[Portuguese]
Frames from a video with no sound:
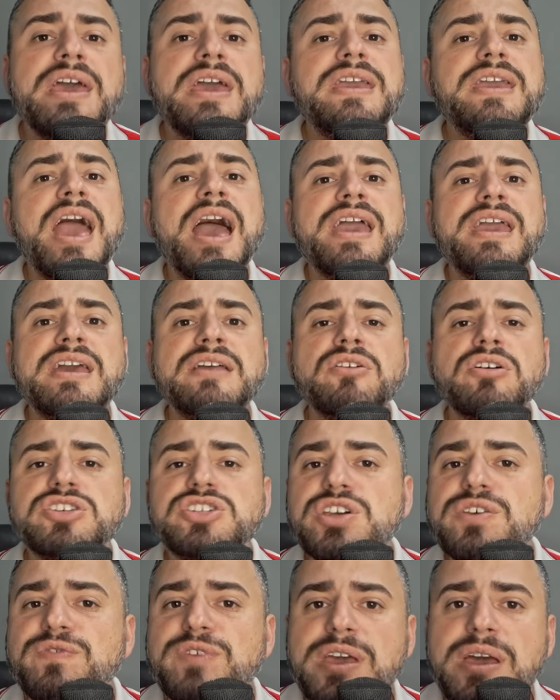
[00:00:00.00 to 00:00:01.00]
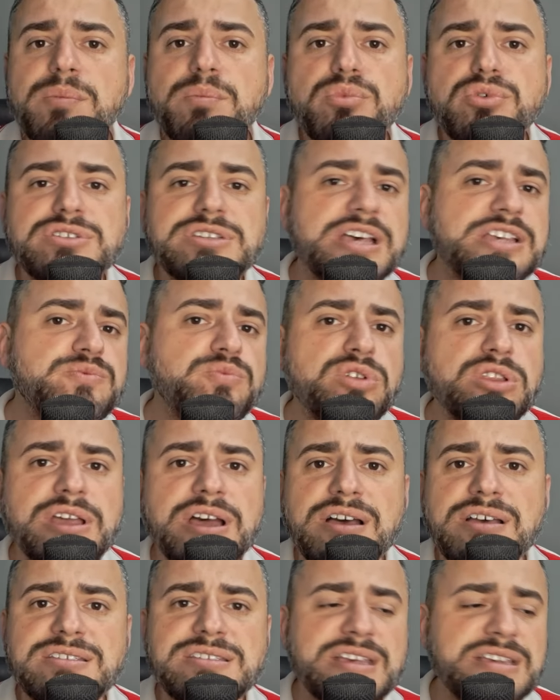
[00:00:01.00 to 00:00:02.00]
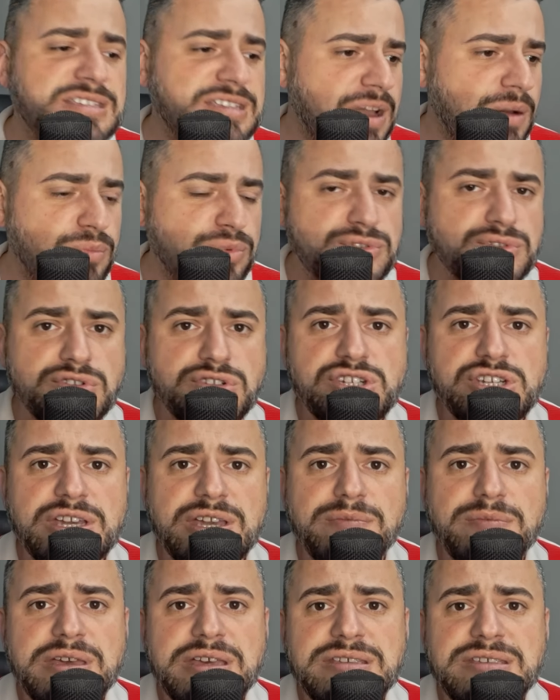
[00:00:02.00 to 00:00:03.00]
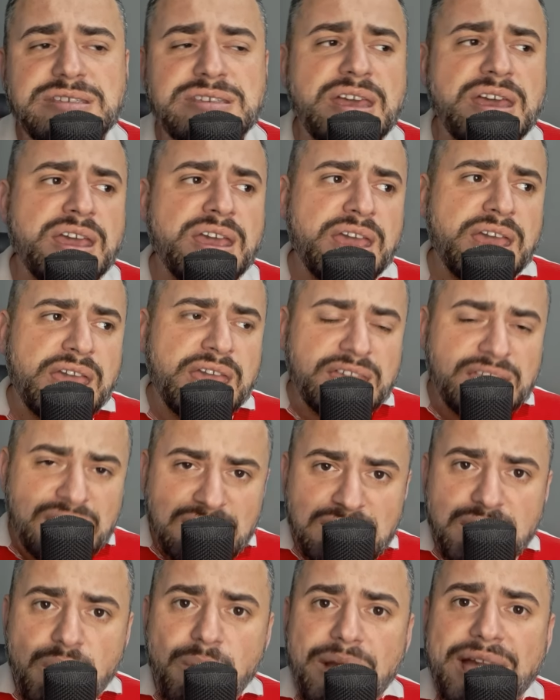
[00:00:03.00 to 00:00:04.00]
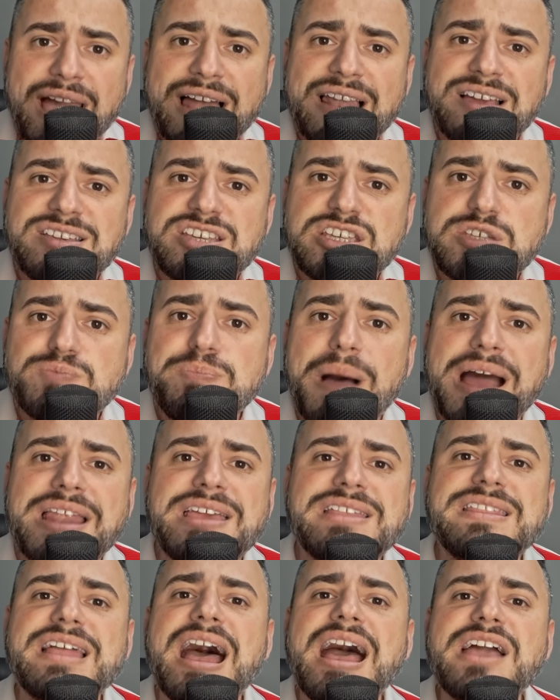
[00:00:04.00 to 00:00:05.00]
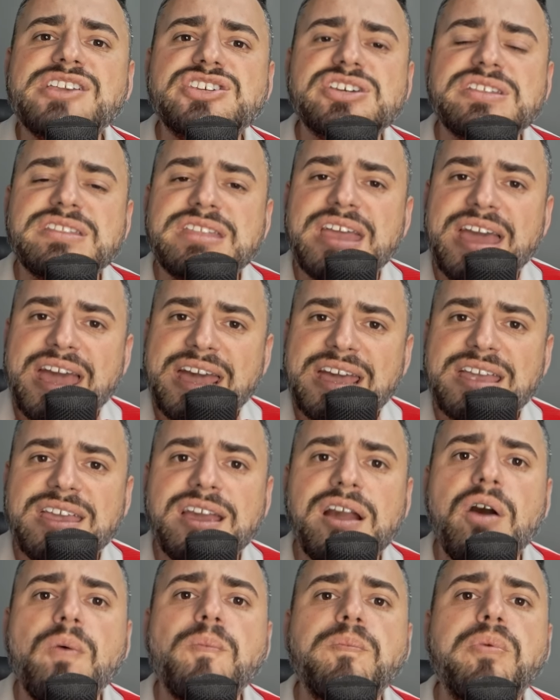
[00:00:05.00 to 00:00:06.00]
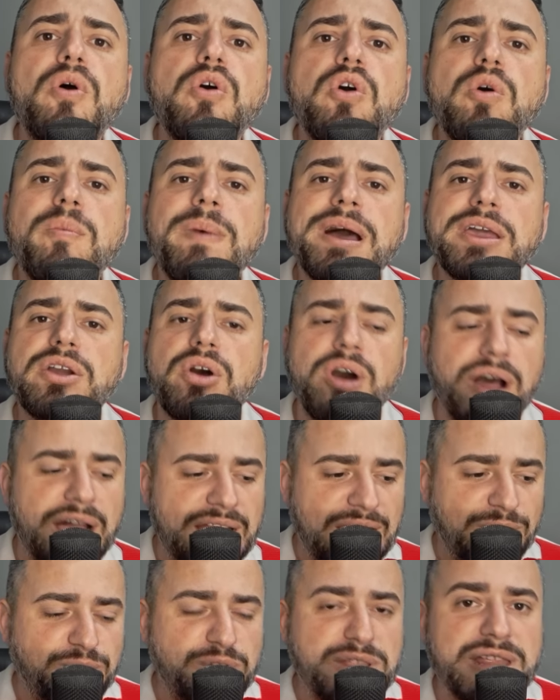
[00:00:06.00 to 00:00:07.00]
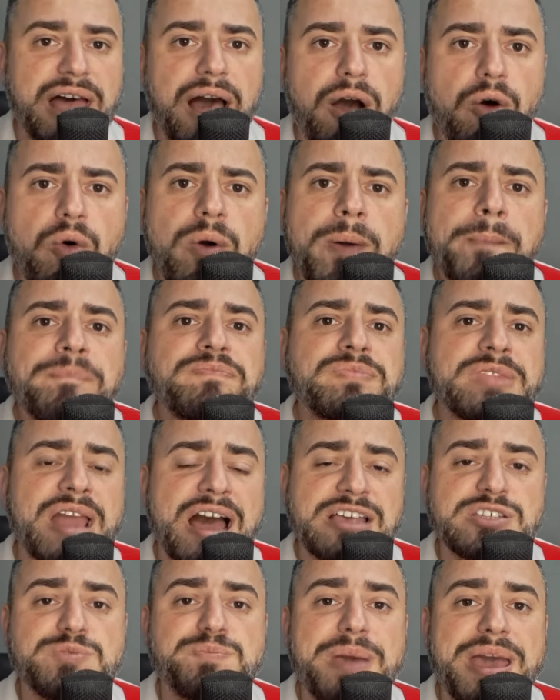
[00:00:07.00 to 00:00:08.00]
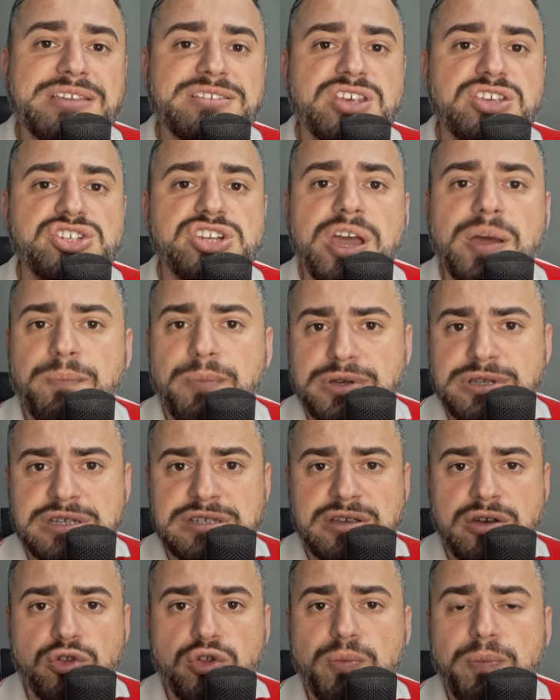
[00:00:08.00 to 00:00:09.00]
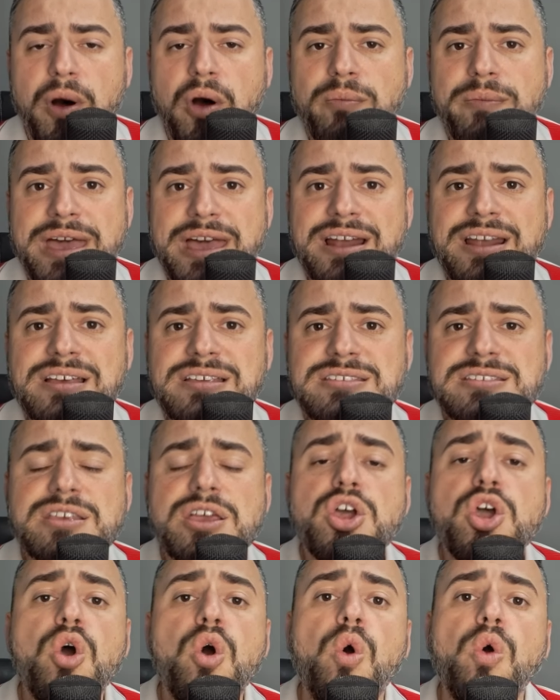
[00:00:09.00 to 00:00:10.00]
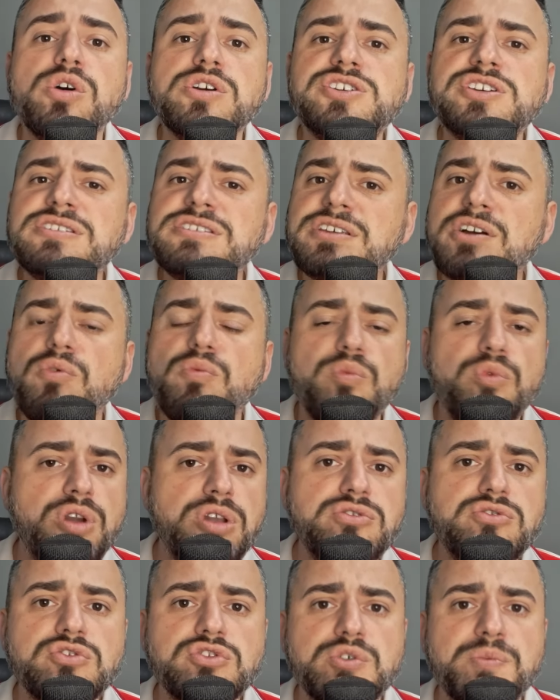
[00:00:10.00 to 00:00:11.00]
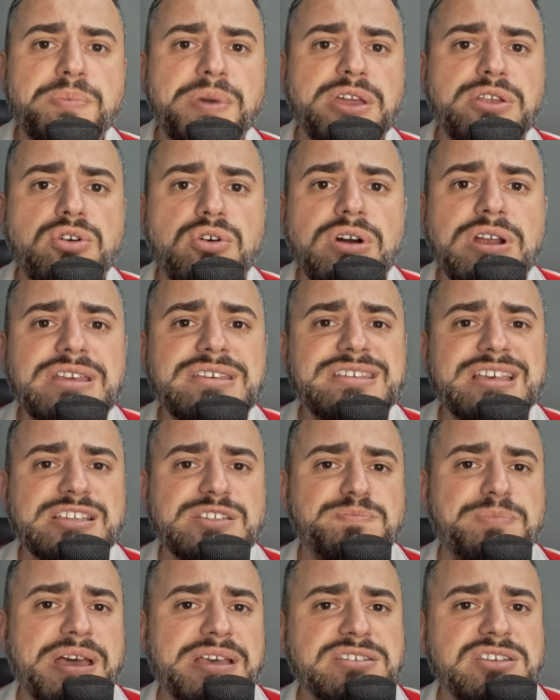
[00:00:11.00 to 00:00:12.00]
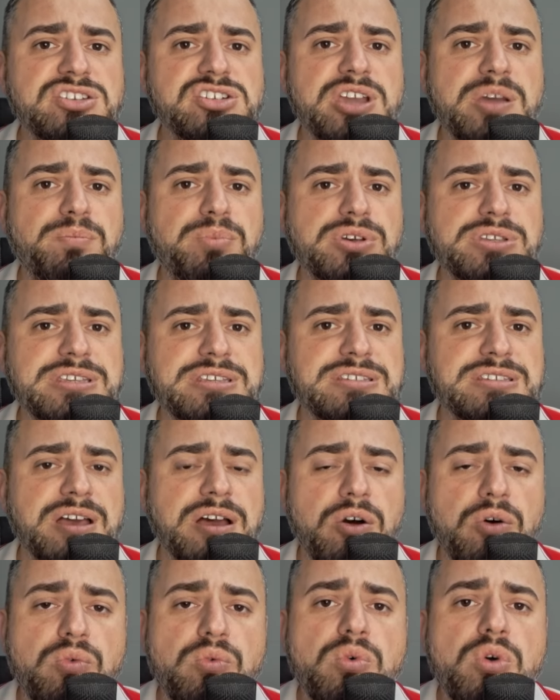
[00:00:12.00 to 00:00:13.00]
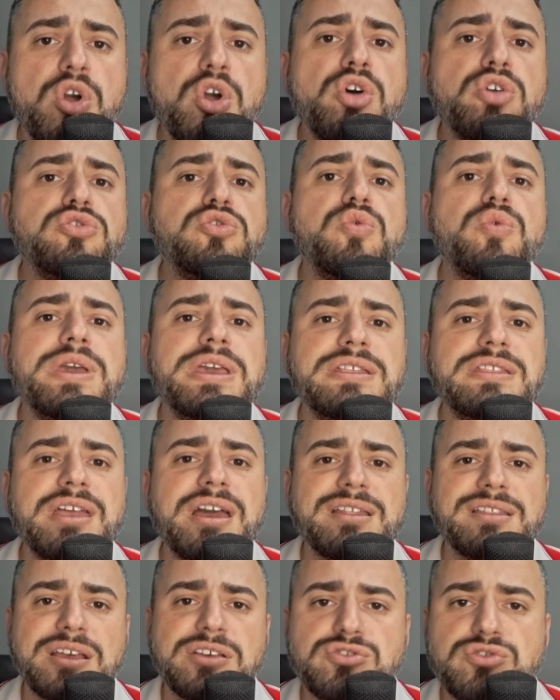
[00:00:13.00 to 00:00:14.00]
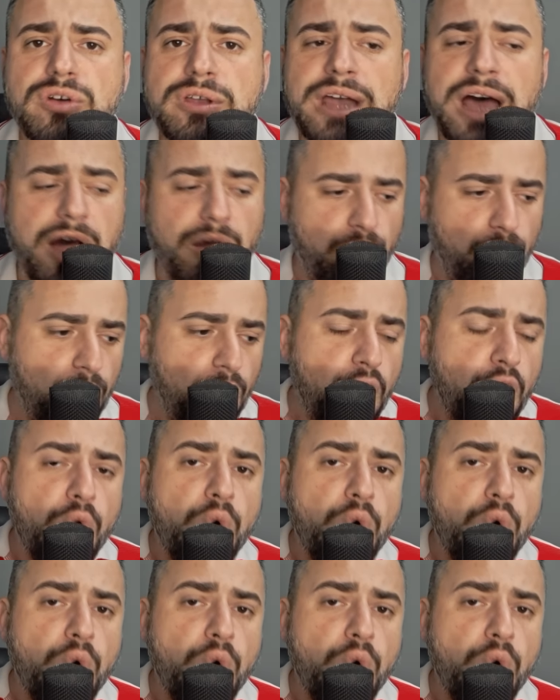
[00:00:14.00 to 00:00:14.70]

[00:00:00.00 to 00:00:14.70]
E aí nós tivemos as mudanças em ambos os times que deu aquela disparidade técnica um pouco maior. Afinal, as peças de reposição do Palmeiras hoje são muito superiores às peças de reposição do Internacional.